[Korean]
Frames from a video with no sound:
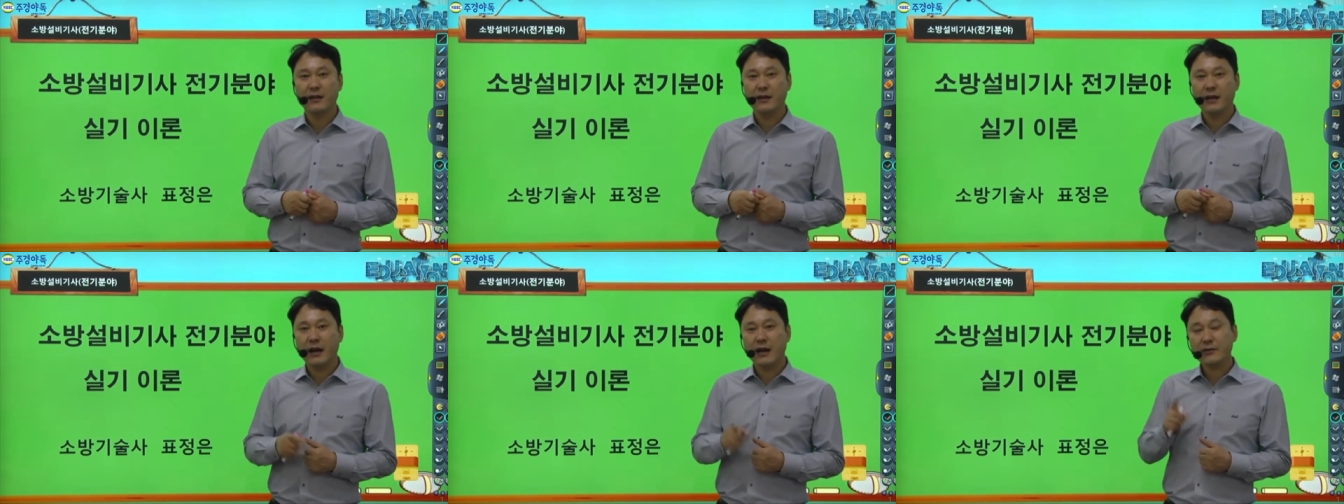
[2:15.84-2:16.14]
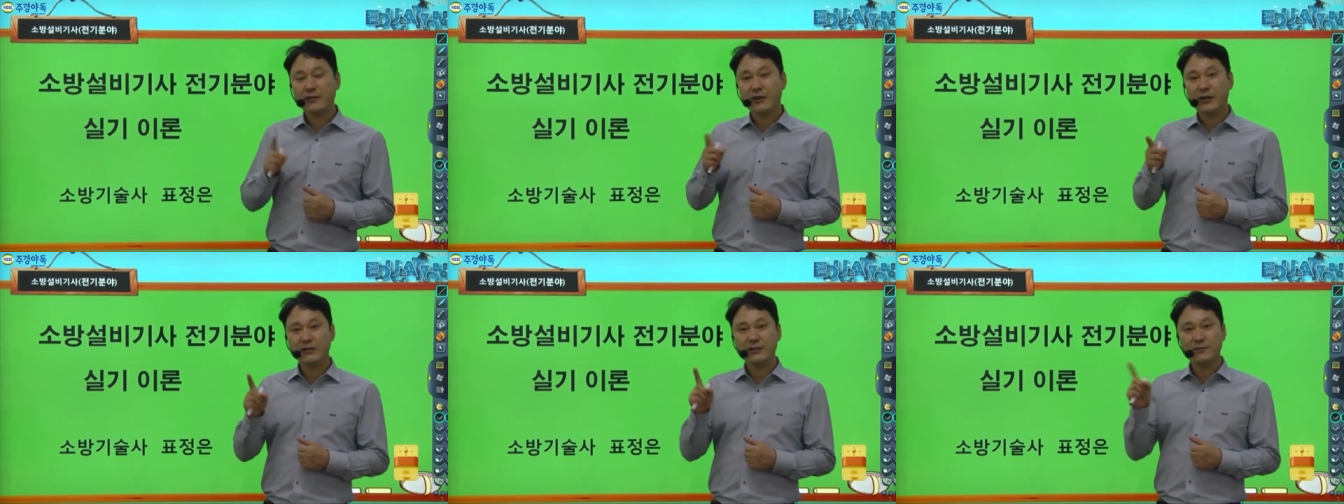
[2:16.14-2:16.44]

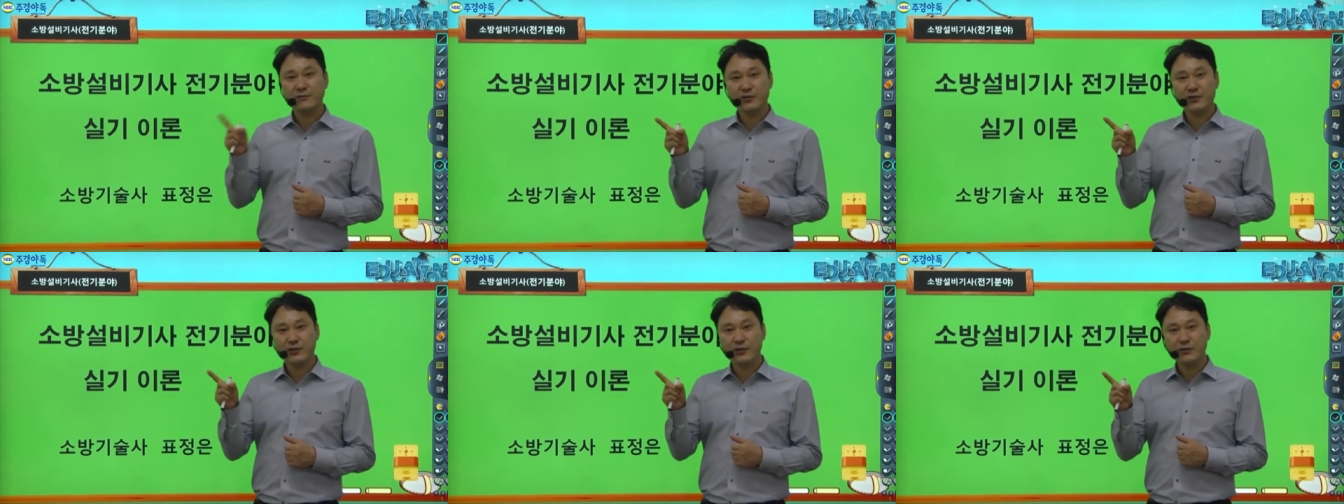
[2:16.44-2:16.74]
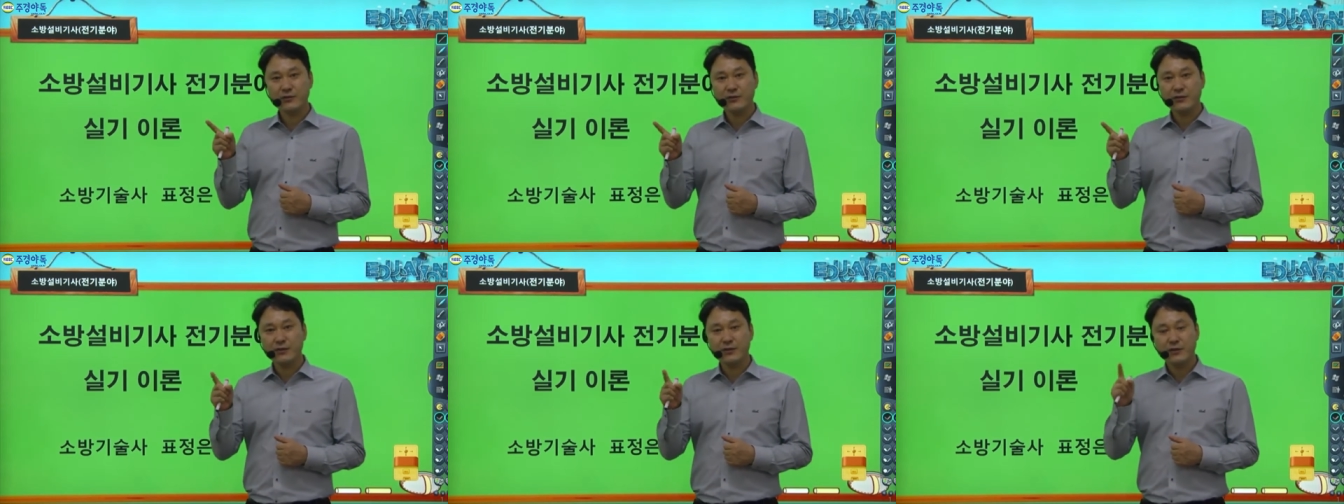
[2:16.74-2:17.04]
합격하시는
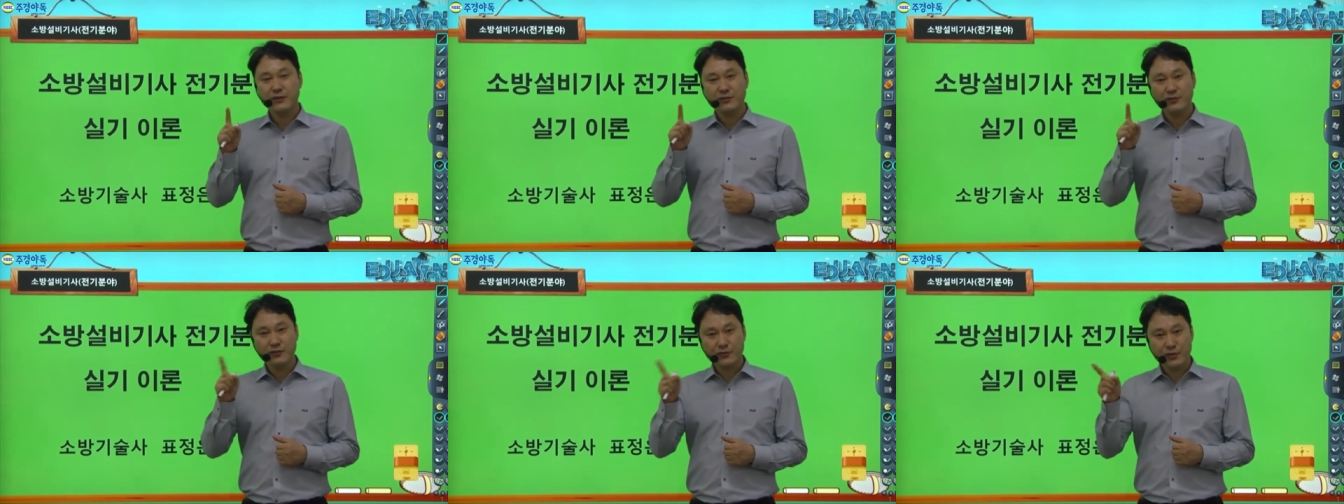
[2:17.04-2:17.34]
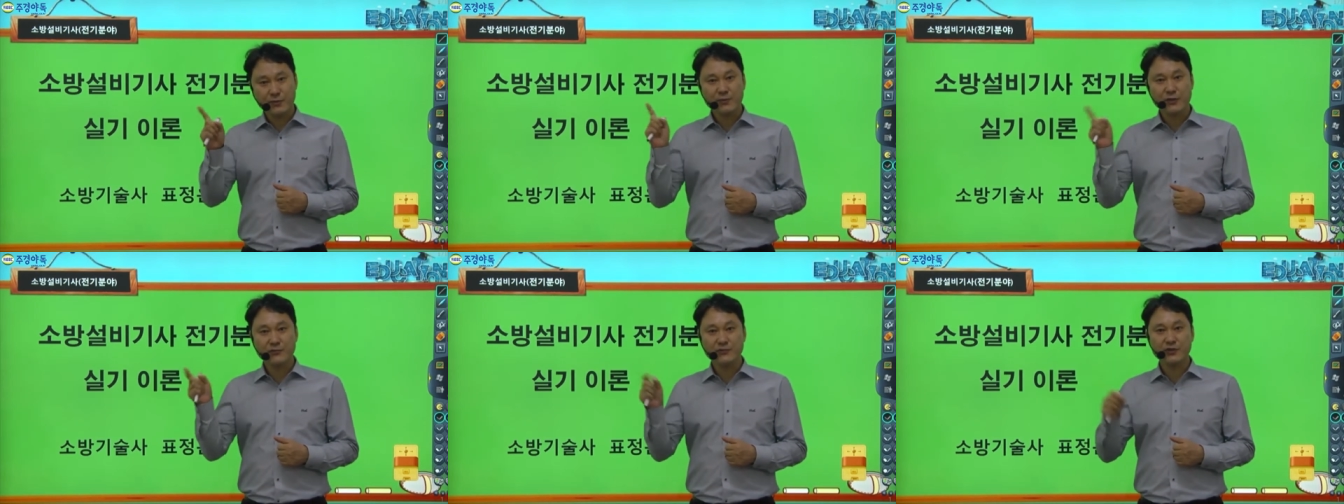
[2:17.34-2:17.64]
분들은
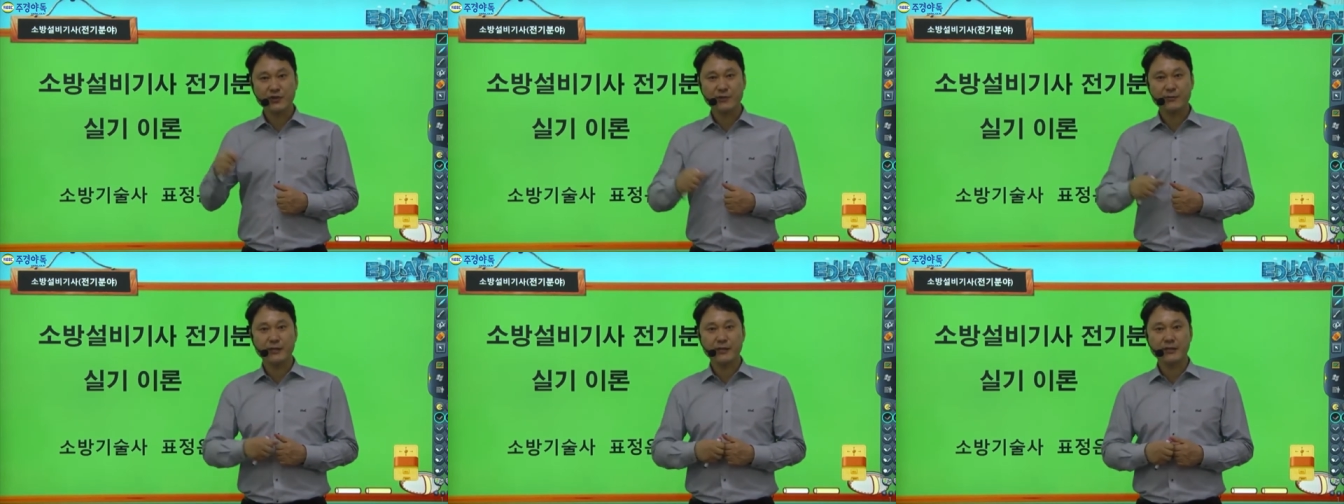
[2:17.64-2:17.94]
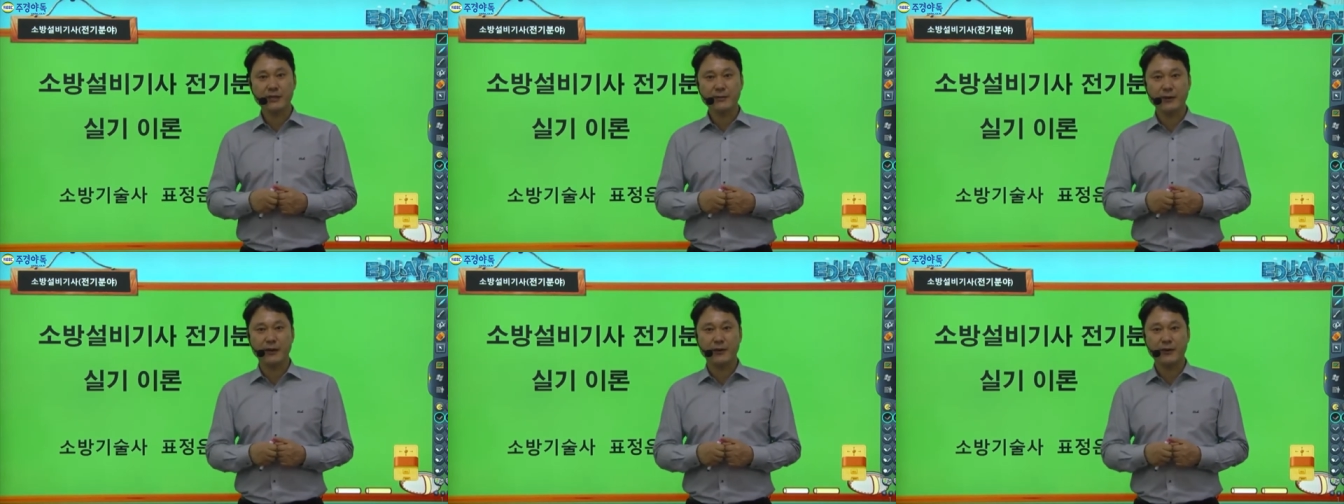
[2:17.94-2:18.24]
60점, 6
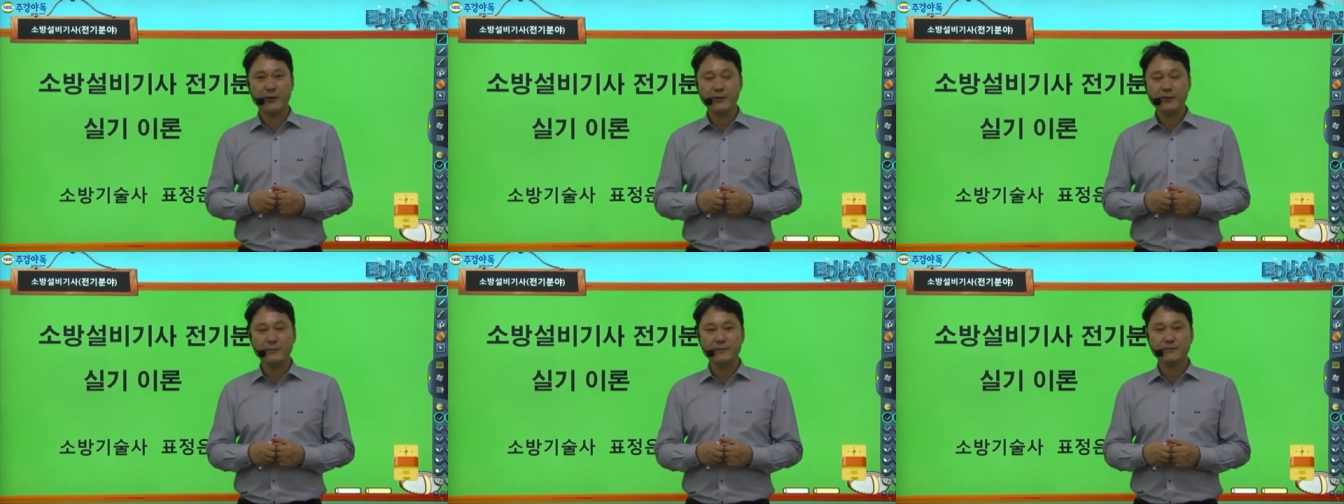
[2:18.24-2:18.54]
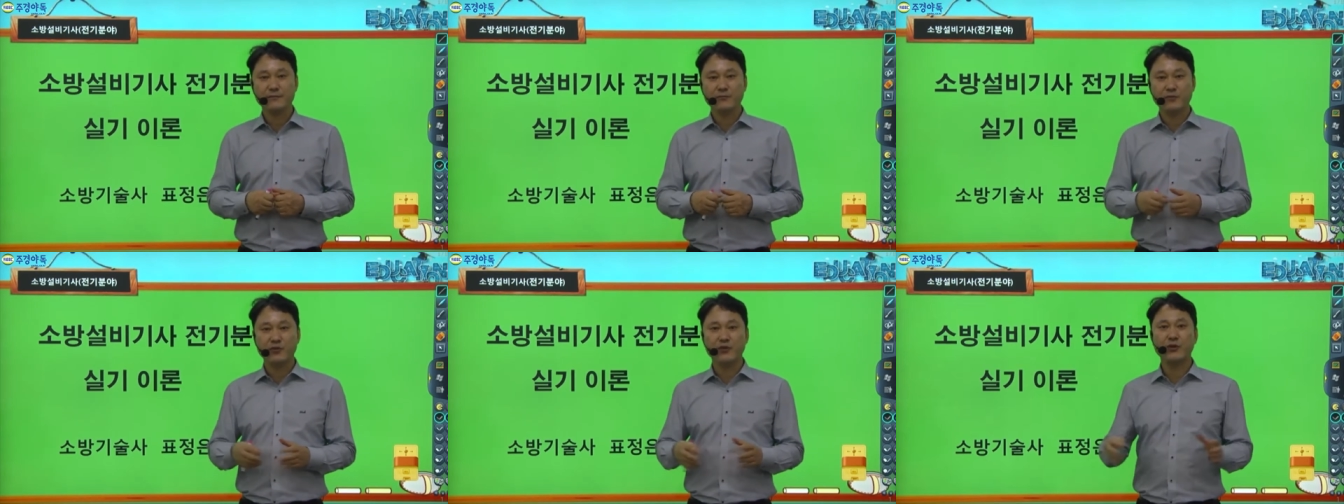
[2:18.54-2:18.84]
1점에요
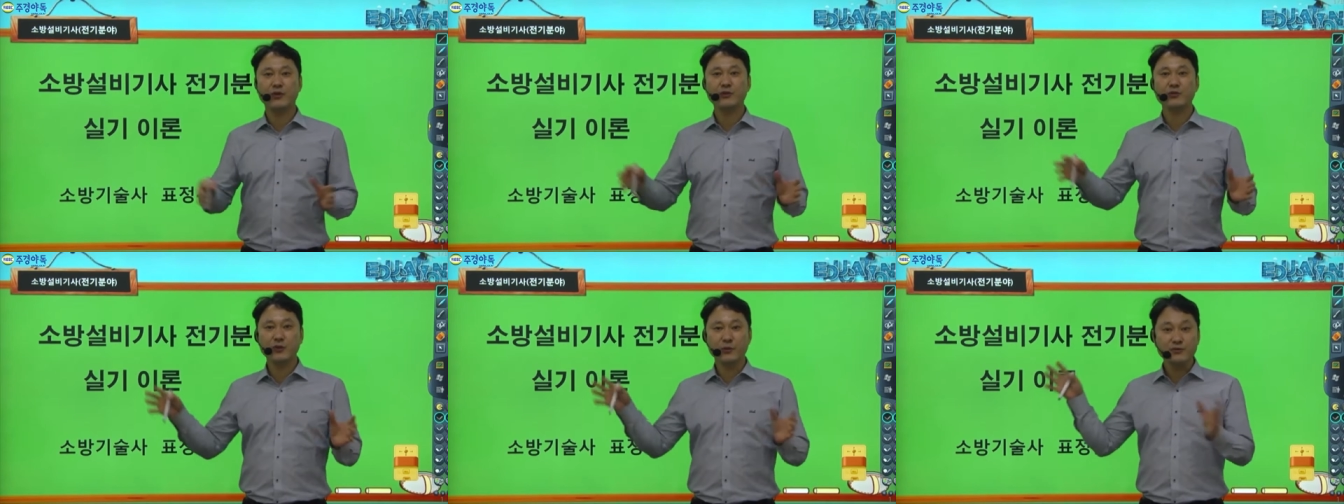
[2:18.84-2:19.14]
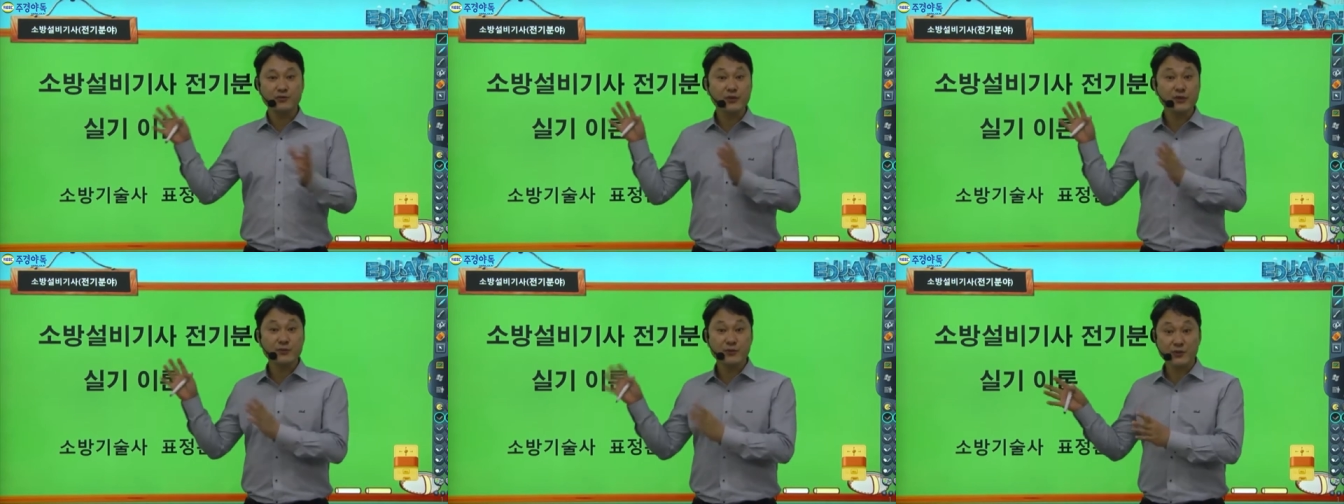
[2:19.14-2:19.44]
물론
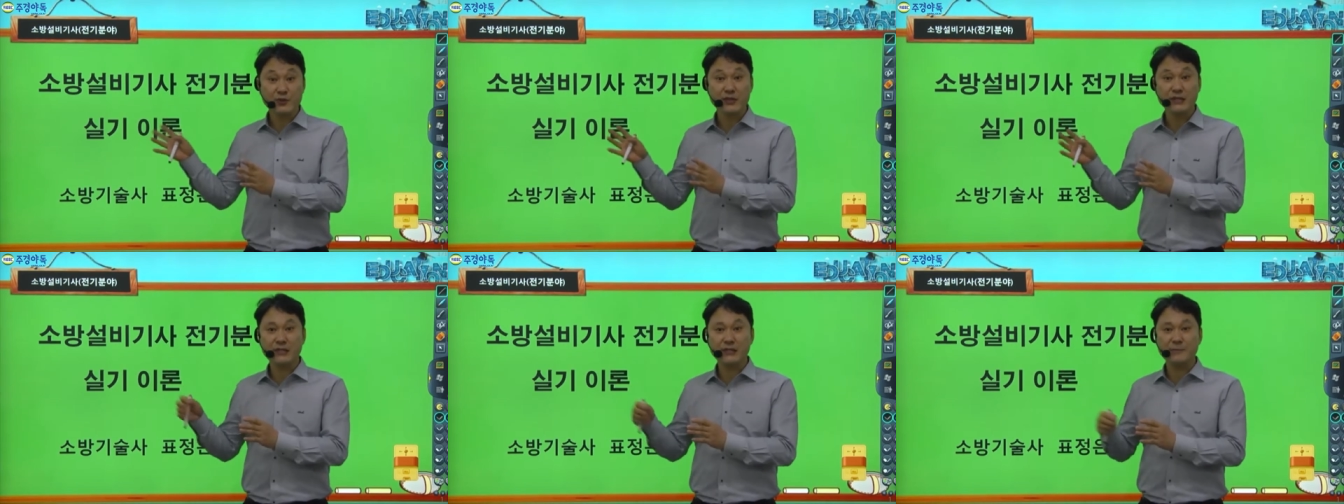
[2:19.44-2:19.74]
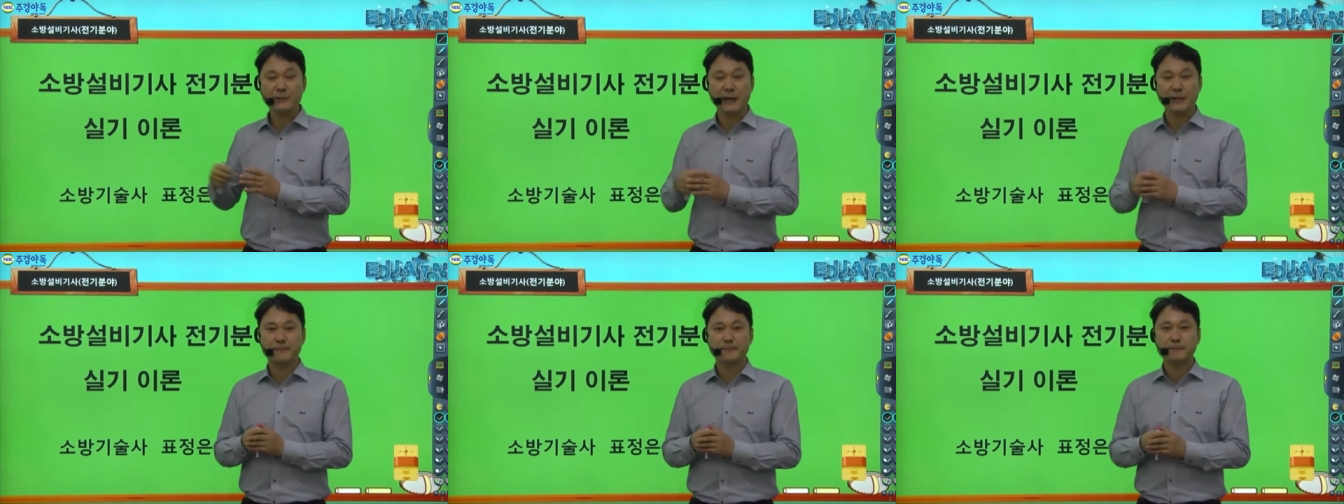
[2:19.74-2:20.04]
높은 점수도
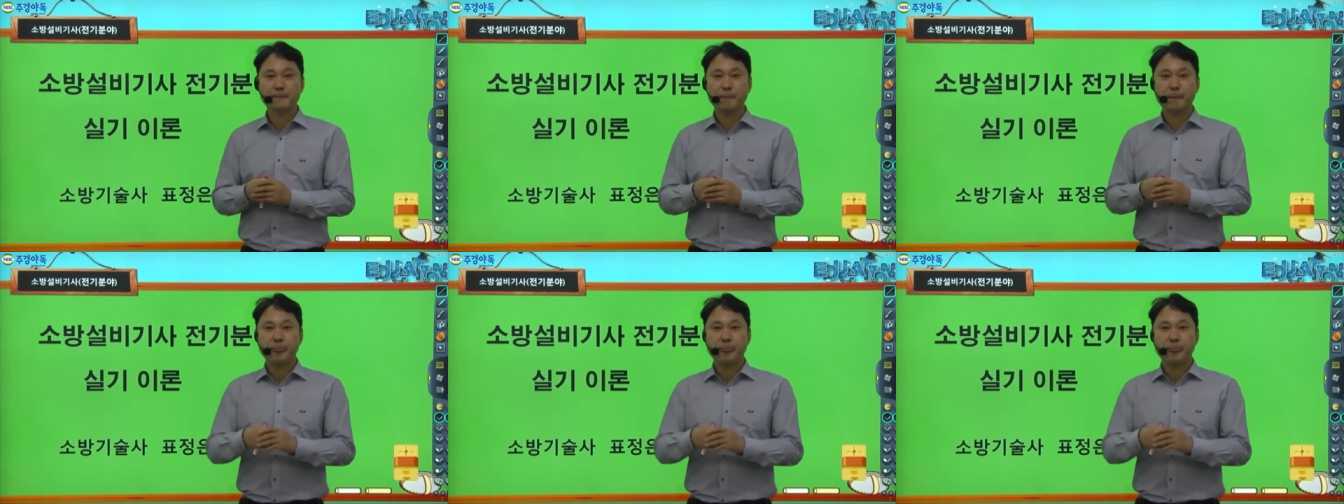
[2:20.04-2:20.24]
있지만